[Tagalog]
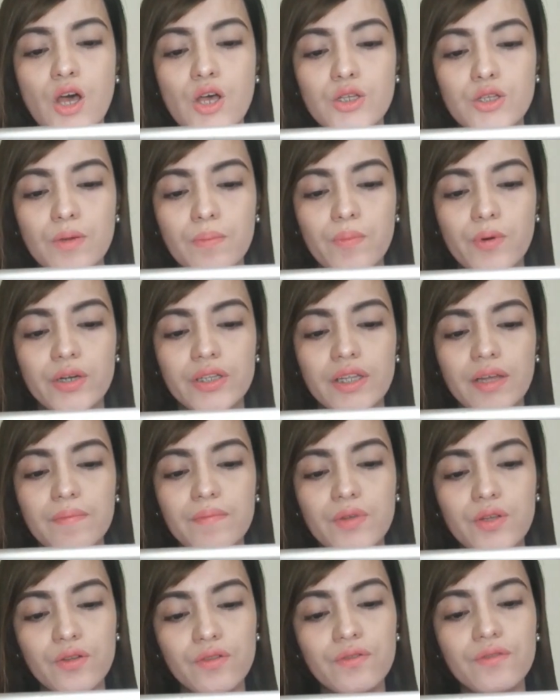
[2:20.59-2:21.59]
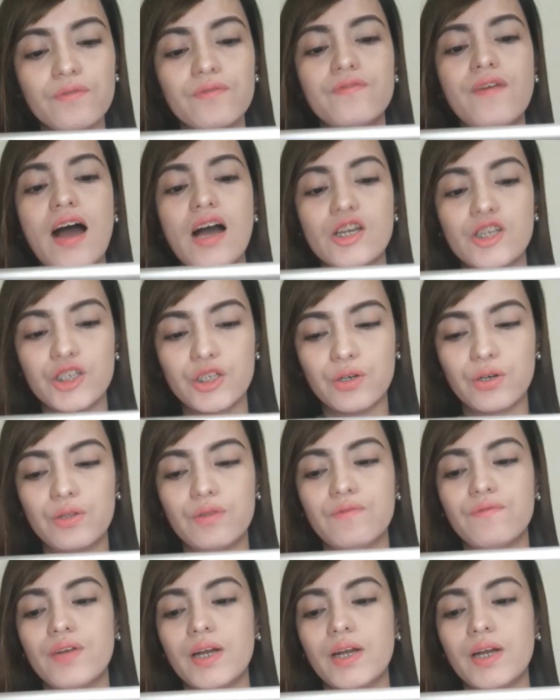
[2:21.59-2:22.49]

support immune function,